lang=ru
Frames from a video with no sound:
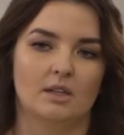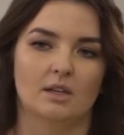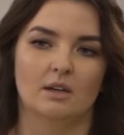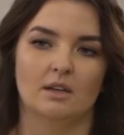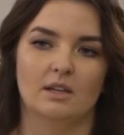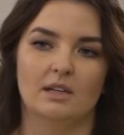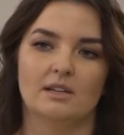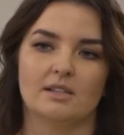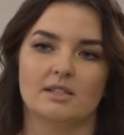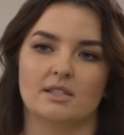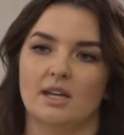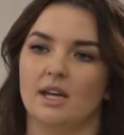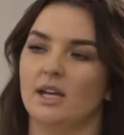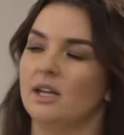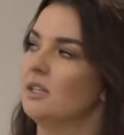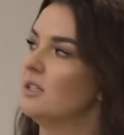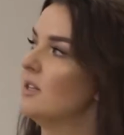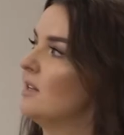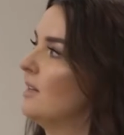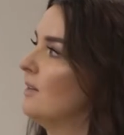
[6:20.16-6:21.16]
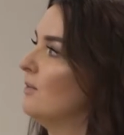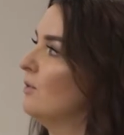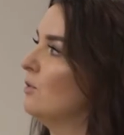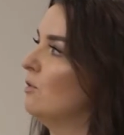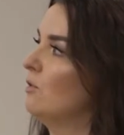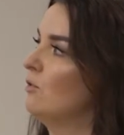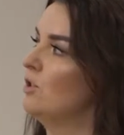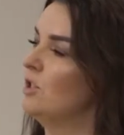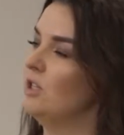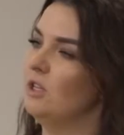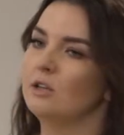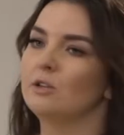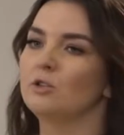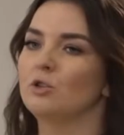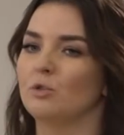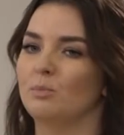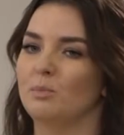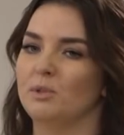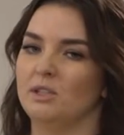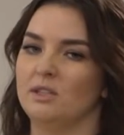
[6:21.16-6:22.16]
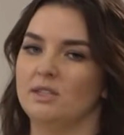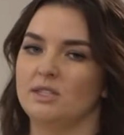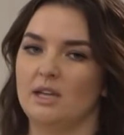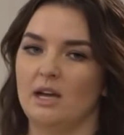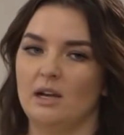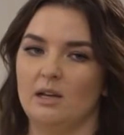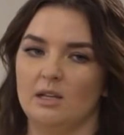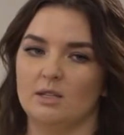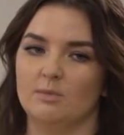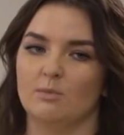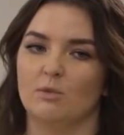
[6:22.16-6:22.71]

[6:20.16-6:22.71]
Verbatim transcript: Э, или знаете ли вы людей, кто потенциально